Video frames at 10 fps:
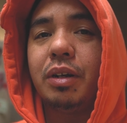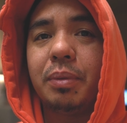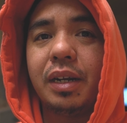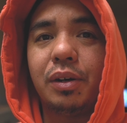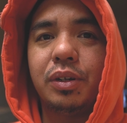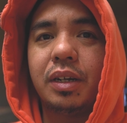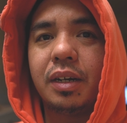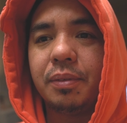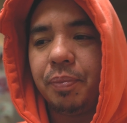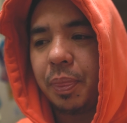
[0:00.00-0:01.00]
naman ako
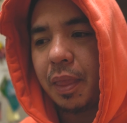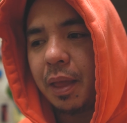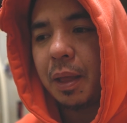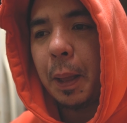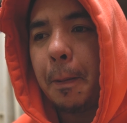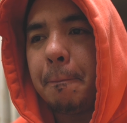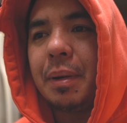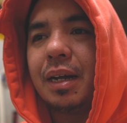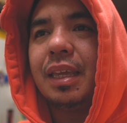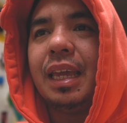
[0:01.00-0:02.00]
na
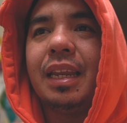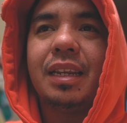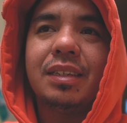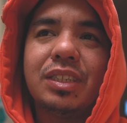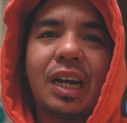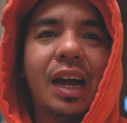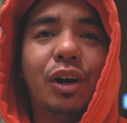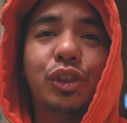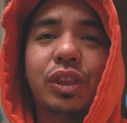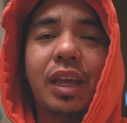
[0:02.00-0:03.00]
mag-in tsaka
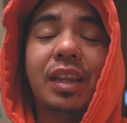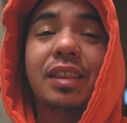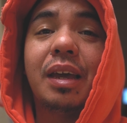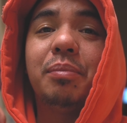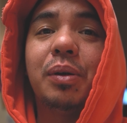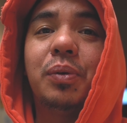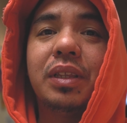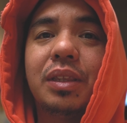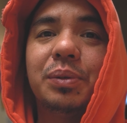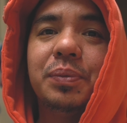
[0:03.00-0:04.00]
out anytime I
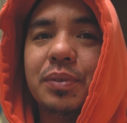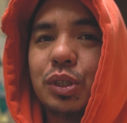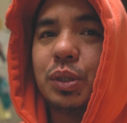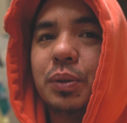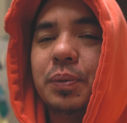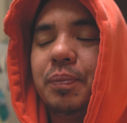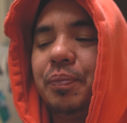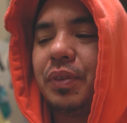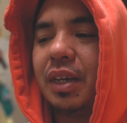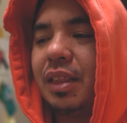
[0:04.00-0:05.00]
want to. So,
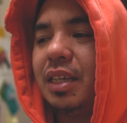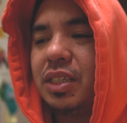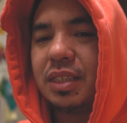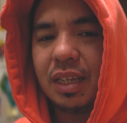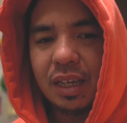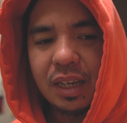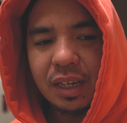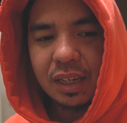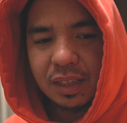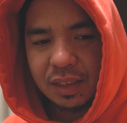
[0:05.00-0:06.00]
at least
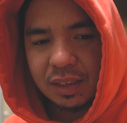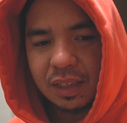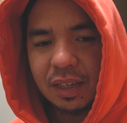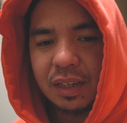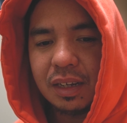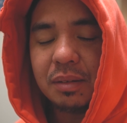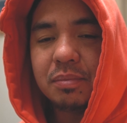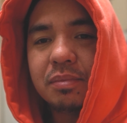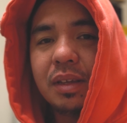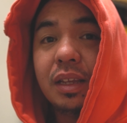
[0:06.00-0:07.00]

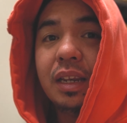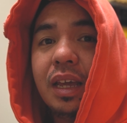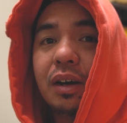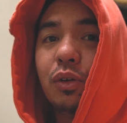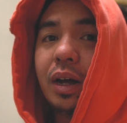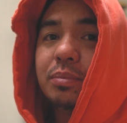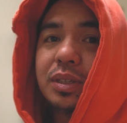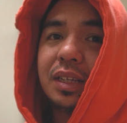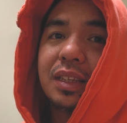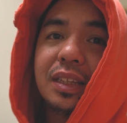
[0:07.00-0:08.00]
um, hindi ako
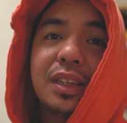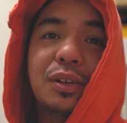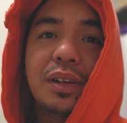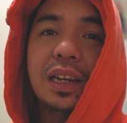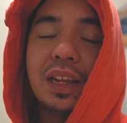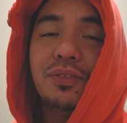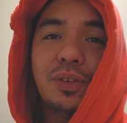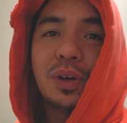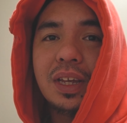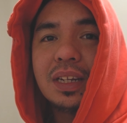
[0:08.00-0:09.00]
absent at yung leave
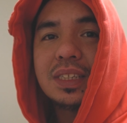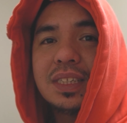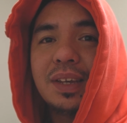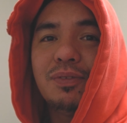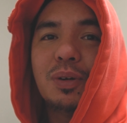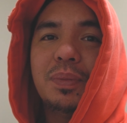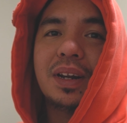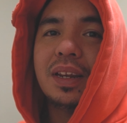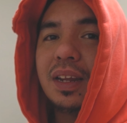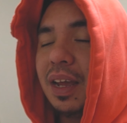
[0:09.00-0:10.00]
ko eh nasa-save ko pa rin